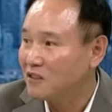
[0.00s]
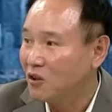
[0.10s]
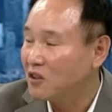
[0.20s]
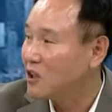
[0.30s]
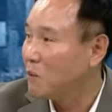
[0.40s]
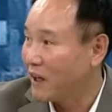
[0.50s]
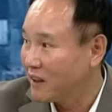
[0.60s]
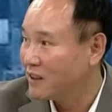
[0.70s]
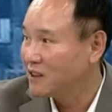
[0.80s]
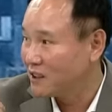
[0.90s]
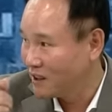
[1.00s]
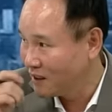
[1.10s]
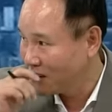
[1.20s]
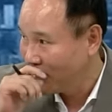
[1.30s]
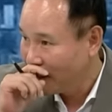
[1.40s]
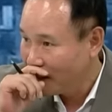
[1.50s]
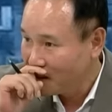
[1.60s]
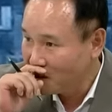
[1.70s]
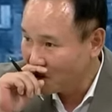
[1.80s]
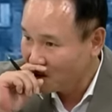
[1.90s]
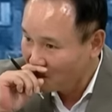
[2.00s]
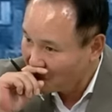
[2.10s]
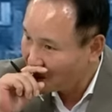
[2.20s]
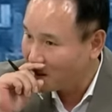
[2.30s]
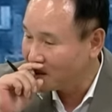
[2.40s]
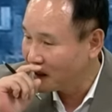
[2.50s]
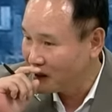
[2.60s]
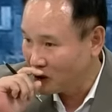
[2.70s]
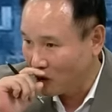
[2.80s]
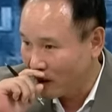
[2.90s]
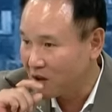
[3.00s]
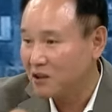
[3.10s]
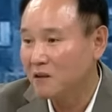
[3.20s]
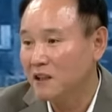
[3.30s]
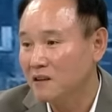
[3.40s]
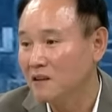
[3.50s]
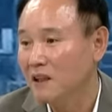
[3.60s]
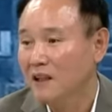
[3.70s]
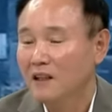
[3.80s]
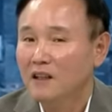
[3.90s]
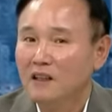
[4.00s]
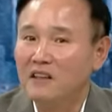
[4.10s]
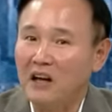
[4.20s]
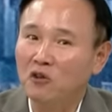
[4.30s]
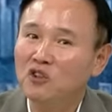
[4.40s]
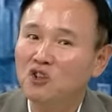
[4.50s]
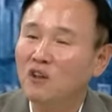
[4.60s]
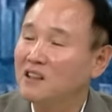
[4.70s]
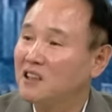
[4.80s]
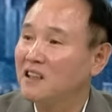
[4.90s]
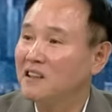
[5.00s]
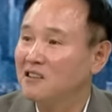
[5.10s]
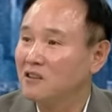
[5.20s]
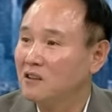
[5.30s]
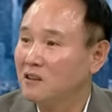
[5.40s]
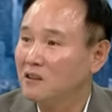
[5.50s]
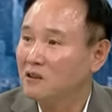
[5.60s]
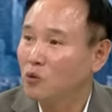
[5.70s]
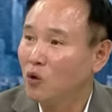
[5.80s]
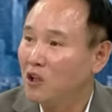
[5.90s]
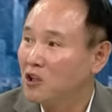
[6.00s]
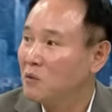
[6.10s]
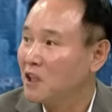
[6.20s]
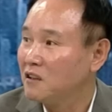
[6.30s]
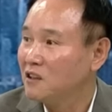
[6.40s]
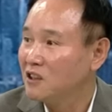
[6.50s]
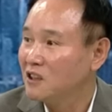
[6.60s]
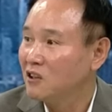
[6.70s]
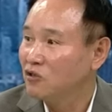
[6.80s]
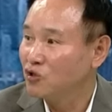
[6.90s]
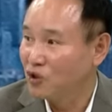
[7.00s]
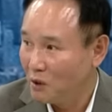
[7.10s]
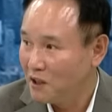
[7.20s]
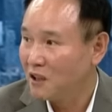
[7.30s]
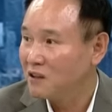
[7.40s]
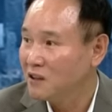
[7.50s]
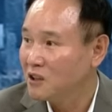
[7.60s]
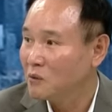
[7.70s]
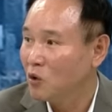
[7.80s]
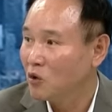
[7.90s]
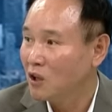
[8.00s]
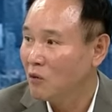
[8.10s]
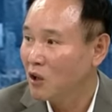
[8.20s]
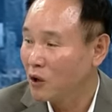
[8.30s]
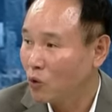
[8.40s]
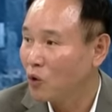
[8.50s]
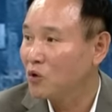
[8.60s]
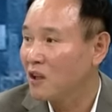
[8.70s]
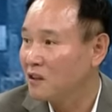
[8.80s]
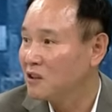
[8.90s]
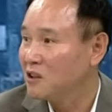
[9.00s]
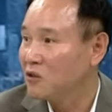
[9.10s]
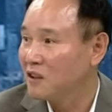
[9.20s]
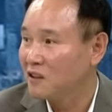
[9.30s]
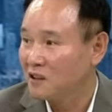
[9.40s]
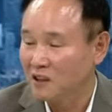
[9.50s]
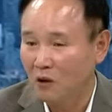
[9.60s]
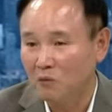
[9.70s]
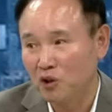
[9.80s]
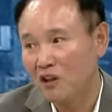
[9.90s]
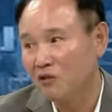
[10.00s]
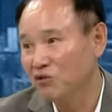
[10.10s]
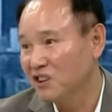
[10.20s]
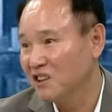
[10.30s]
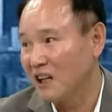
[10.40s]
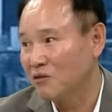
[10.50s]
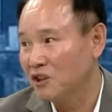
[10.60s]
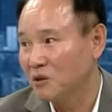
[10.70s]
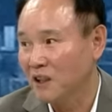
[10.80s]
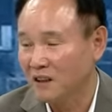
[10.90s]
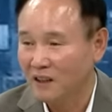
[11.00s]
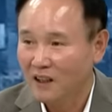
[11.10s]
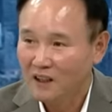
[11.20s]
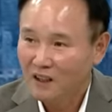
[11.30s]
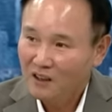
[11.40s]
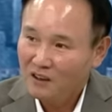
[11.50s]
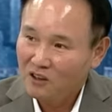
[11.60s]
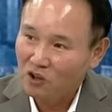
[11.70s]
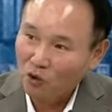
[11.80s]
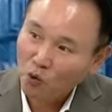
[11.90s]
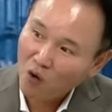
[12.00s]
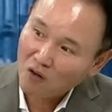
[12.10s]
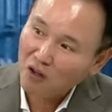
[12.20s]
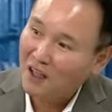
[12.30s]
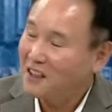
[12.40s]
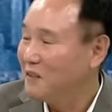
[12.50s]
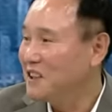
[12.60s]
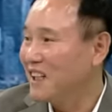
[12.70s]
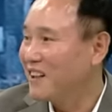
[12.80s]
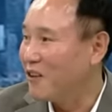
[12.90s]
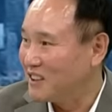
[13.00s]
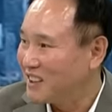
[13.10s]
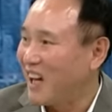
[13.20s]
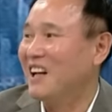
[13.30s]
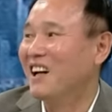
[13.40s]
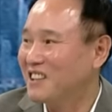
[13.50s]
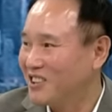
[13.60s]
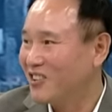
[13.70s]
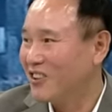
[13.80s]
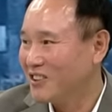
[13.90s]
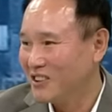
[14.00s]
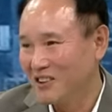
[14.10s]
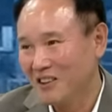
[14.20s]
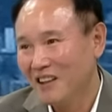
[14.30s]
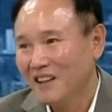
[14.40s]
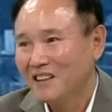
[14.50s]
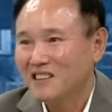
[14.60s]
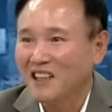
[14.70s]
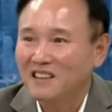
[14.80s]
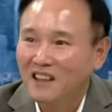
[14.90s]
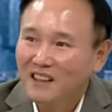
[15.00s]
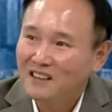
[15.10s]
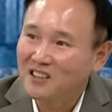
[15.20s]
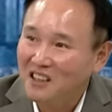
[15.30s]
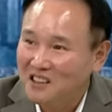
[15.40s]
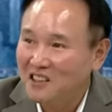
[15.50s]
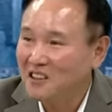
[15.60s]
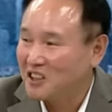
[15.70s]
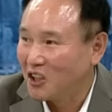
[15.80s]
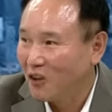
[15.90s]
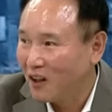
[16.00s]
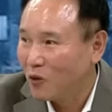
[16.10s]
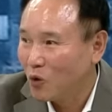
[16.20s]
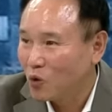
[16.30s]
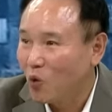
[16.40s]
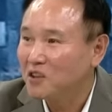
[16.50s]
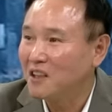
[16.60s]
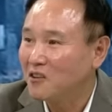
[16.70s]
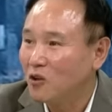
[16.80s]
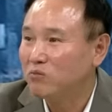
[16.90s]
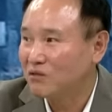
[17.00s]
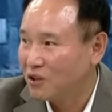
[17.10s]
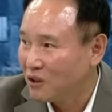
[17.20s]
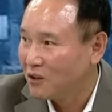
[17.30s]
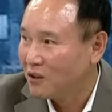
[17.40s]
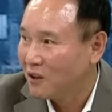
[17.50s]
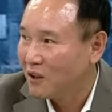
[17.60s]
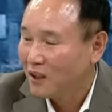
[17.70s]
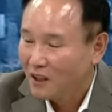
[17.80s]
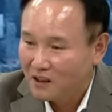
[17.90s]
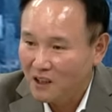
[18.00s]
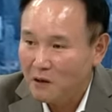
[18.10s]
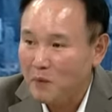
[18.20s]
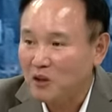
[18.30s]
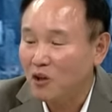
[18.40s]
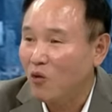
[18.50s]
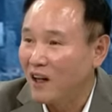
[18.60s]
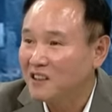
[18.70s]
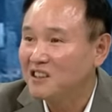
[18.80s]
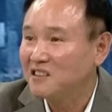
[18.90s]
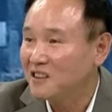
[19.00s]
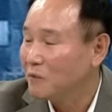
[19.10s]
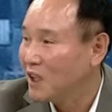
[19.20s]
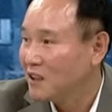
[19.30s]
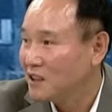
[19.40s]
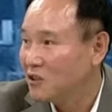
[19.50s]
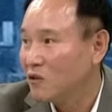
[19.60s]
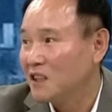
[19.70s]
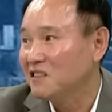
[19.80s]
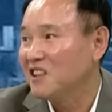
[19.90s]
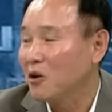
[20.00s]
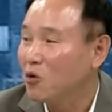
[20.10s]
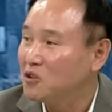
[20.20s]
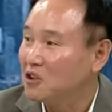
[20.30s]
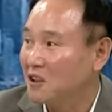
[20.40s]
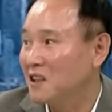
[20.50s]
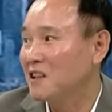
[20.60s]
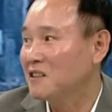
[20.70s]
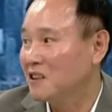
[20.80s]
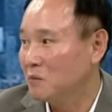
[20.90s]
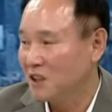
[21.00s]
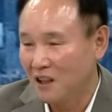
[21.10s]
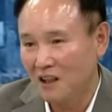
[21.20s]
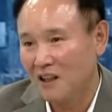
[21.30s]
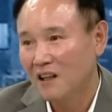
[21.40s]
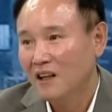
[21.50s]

성능을 발휘할지 음. 이거는 의무이란 얘기죠. 왜 네, 네. 그러냐면은 내연기관차에서는 그 독일 기업이라든지 이런 GM이라든지 뭐 일본의 도요타라든지 이런 음. 회사들이 엄청난 위기를 갖고 있지만 네네. 전동화로 가게 되면 얘기가 완전히 달라진 그쵸, 거거든요. 네. 차, 그 차체를 제어하고 통제하는 것부터 그다음에 배터리 관리 시스템까지 이건 완전히 새로운 영역이라는 음. 얘기입니다.